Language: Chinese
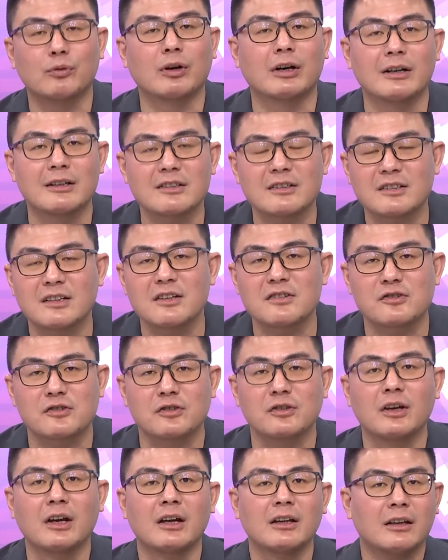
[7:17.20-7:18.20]
不符合现
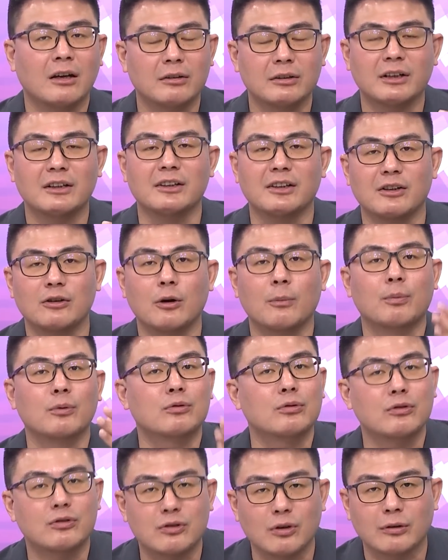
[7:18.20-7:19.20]
实，然后呢，你又
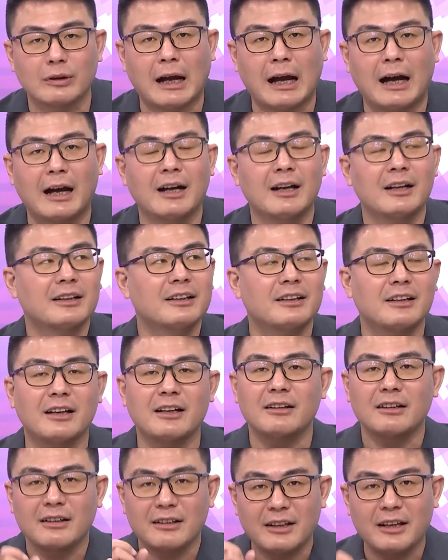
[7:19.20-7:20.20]
不去修它，你
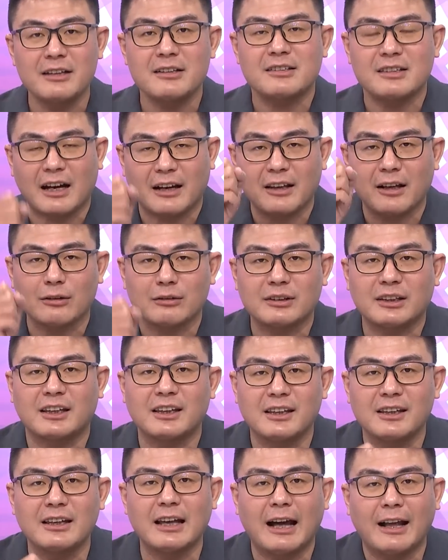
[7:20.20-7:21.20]
连连想要
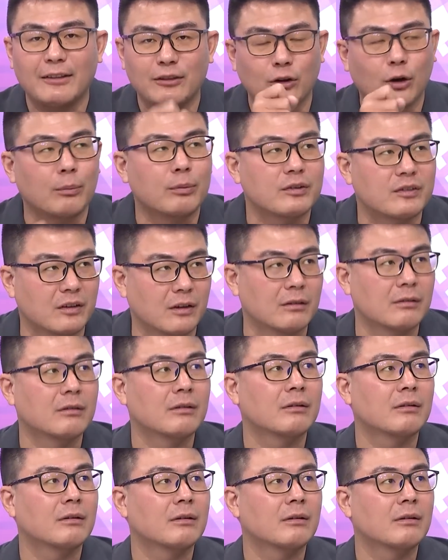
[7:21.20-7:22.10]
提案都不行，